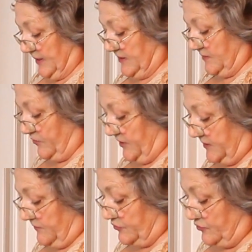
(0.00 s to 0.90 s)
Так вот, для
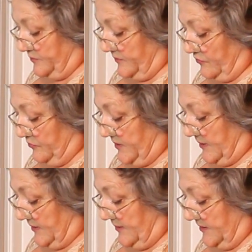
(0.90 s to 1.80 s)
того, чтобы у
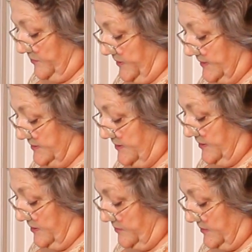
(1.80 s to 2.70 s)
меня этой плесени
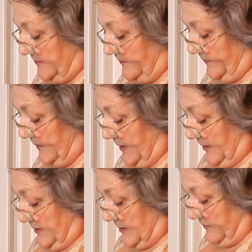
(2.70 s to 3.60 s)
не было,
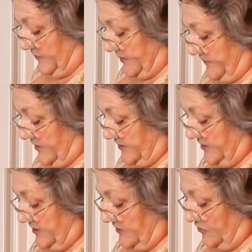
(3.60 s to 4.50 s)
а вы проверьте,
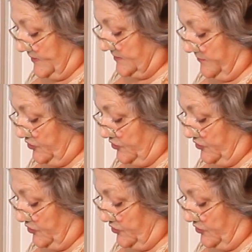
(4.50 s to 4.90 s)
нет ли у вас там